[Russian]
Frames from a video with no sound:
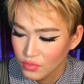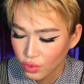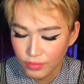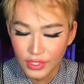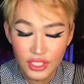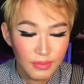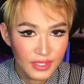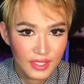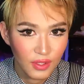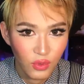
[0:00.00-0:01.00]
то ли ближе
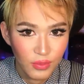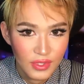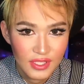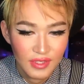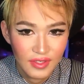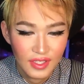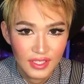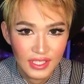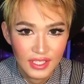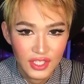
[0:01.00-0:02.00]
познакомиться,
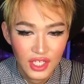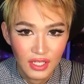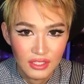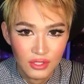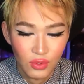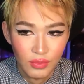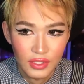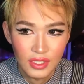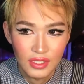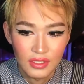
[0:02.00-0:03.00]
наверное, для начала,
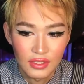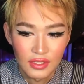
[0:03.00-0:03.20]
чтобы,